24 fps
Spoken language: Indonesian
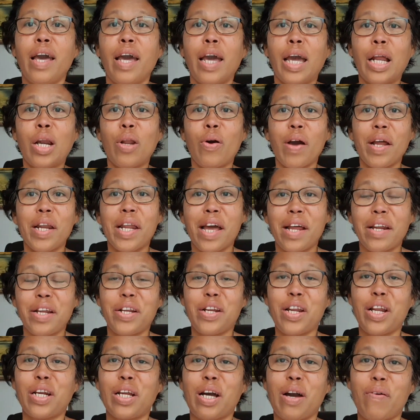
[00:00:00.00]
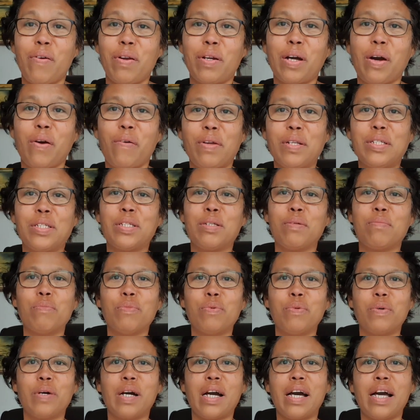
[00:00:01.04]
Halo adik-adik dan kawan-kawan
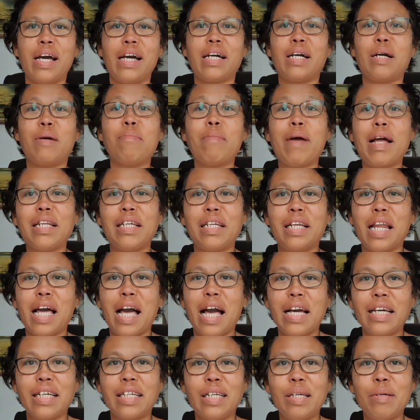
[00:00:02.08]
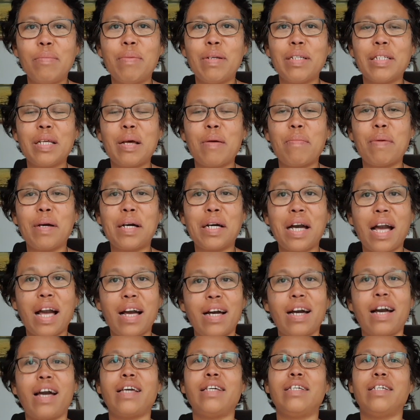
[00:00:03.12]
semua, kembali lagi bersama
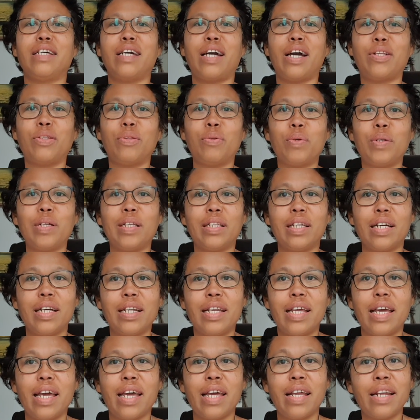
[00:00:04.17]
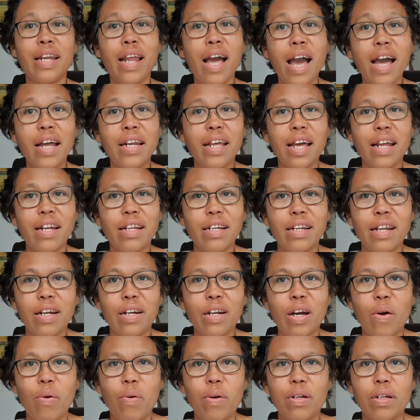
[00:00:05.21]
kakak Ika Tulis Gede. Nah adik-adik dan
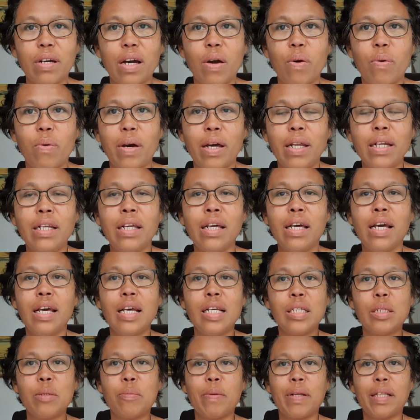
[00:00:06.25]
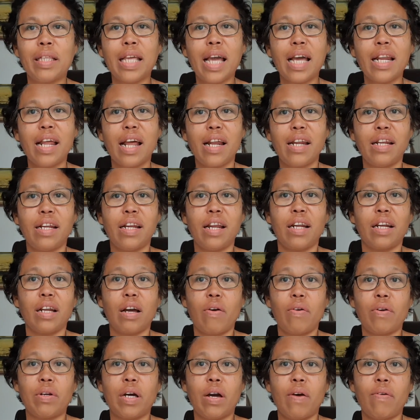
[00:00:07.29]
kawan-kawan, seperti adik-adik dan
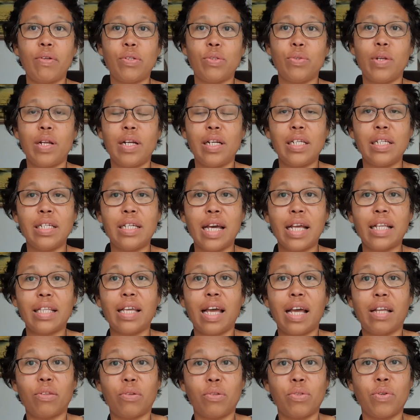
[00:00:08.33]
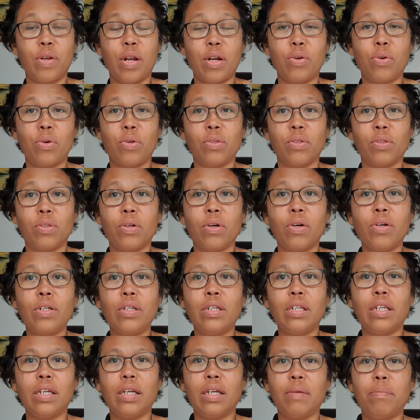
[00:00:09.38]
kawan-kawan sudah lihat ya atau sudah
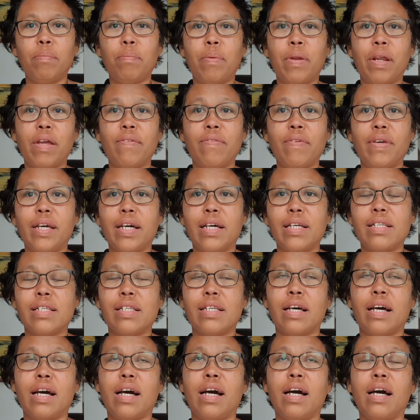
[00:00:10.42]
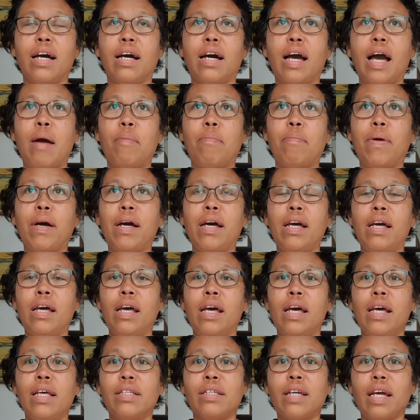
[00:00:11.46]
nonton di previous uh, apa
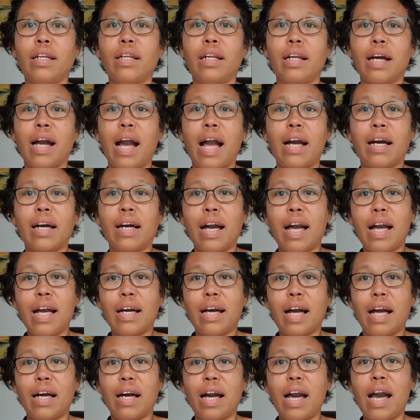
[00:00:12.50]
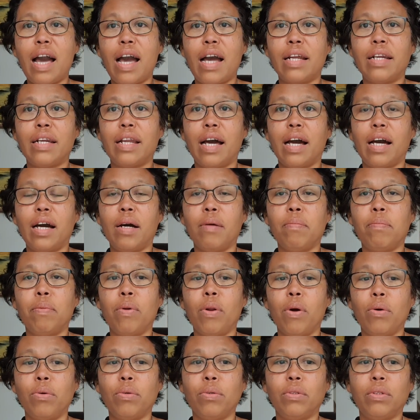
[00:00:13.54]
channel kakak, kakak ada
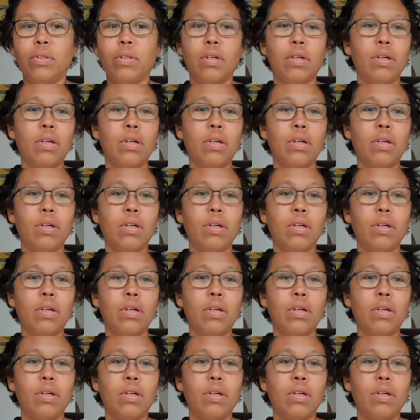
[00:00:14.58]
upload.